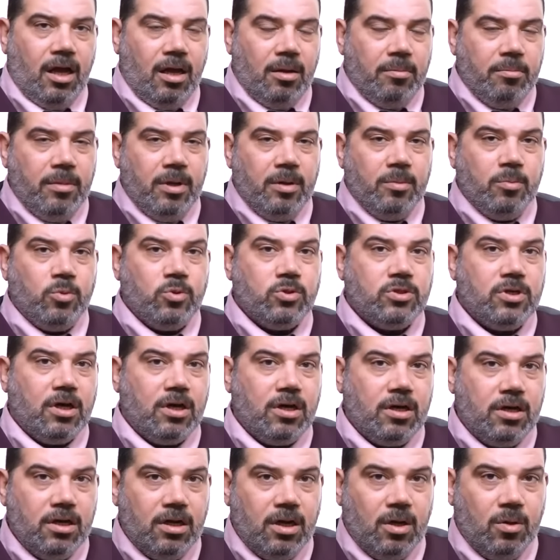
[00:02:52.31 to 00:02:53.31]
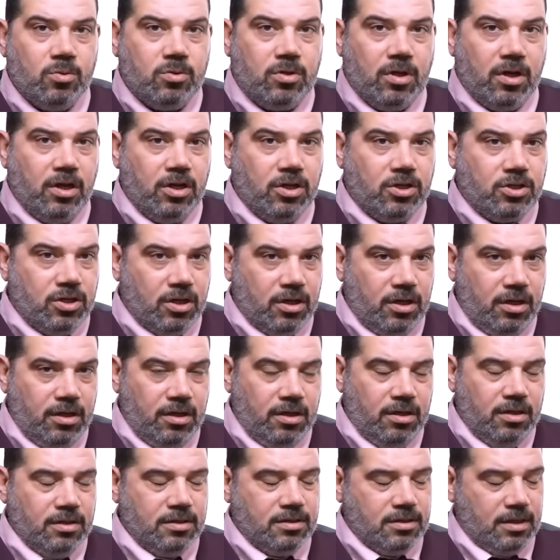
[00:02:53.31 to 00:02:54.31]
اما المذكره وطريقه
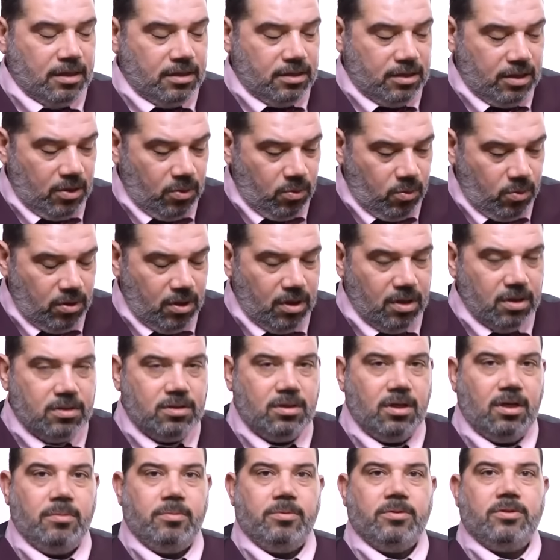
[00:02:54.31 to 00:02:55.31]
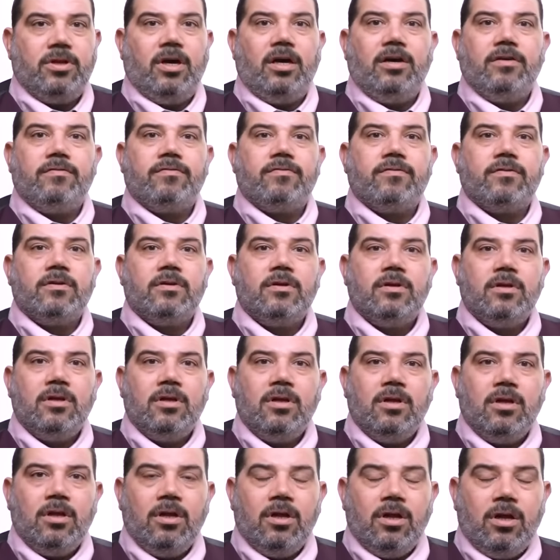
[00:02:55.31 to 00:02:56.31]
شرحي صدقوني للطالب الضعيف
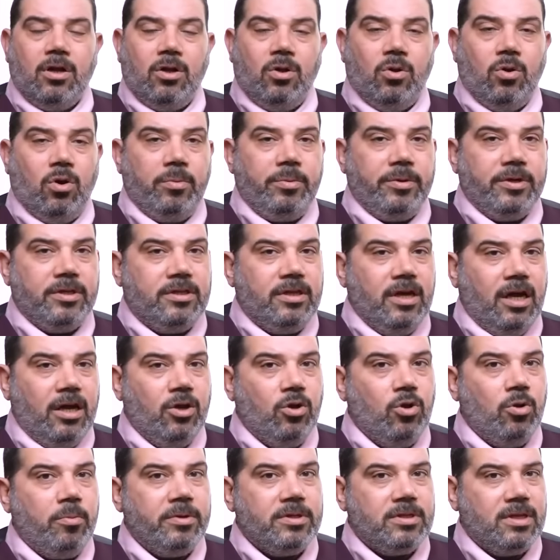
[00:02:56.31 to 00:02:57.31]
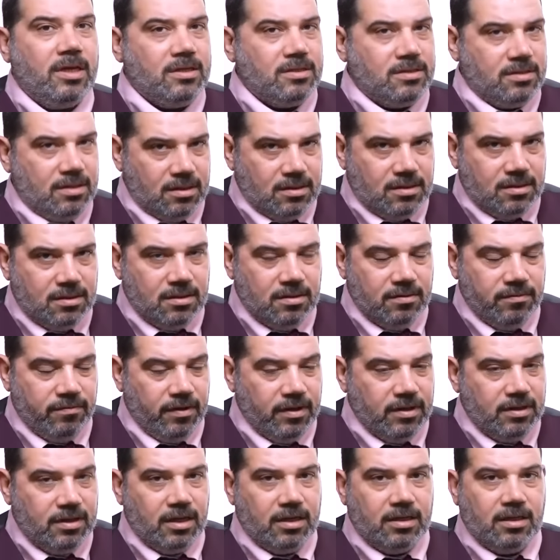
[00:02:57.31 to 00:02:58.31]
اللي هو بيدعي ان هو ما تاسسش
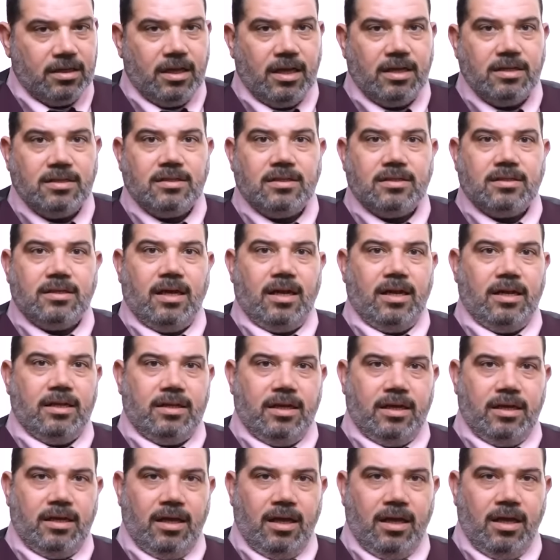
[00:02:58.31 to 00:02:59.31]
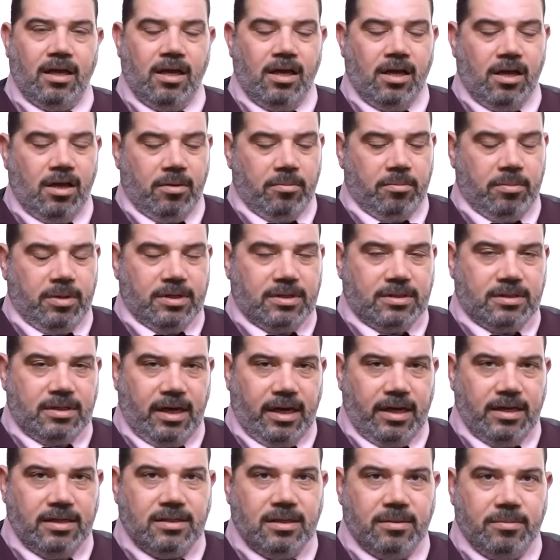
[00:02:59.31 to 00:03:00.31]
فانت هتتاسس على ايديا بس
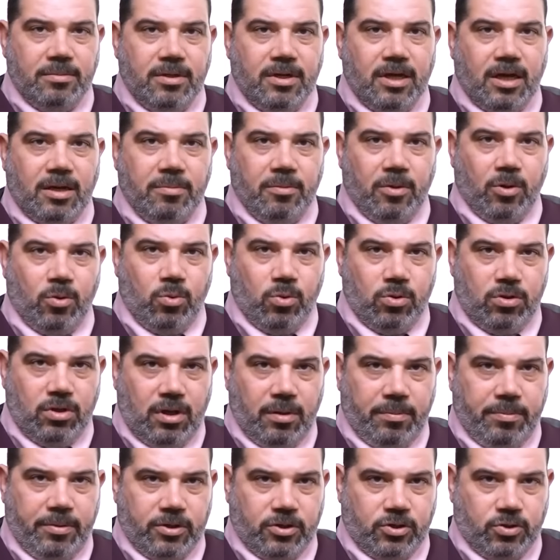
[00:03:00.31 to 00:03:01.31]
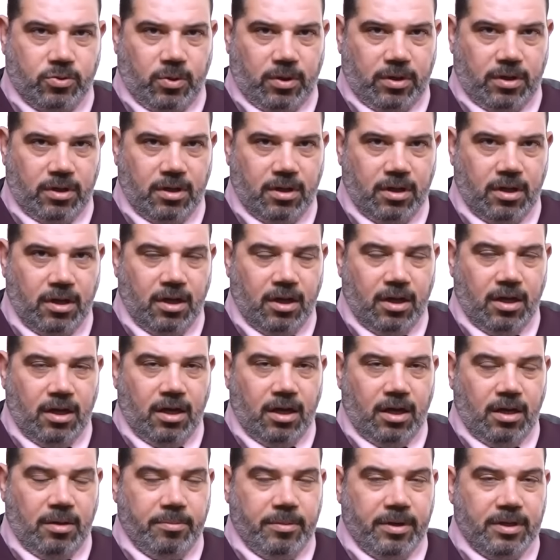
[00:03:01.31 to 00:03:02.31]
عايزه منك مجهود جبار شويه
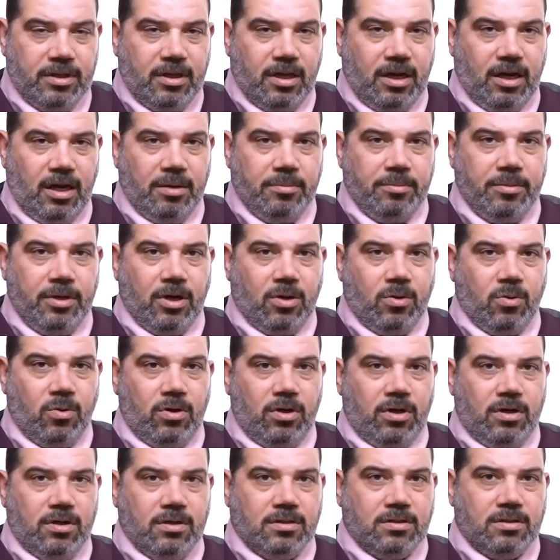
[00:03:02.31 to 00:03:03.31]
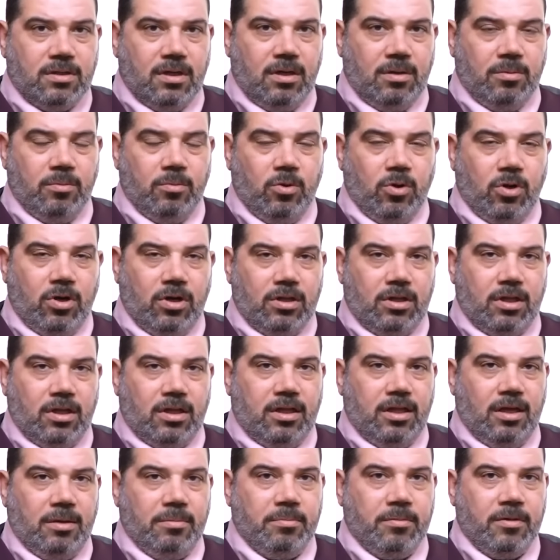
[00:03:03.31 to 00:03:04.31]
الماده العلميه كل حصه ممكن
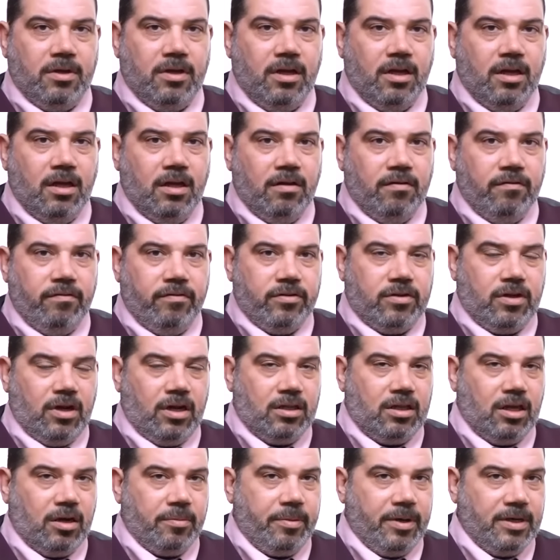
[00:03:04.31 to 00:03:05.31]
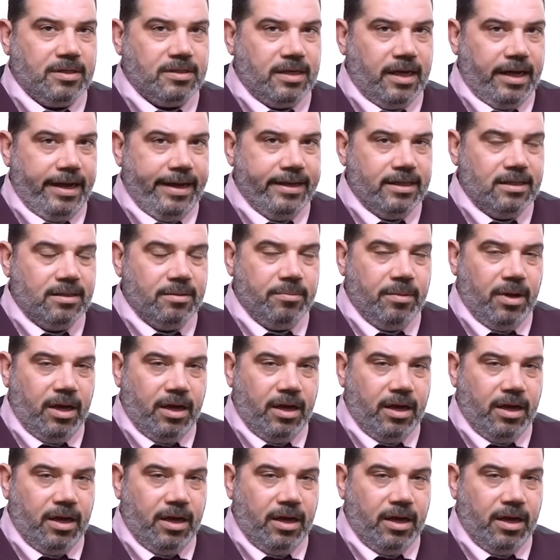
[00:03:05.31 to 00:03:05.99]
تتلم في 3 4 ساعات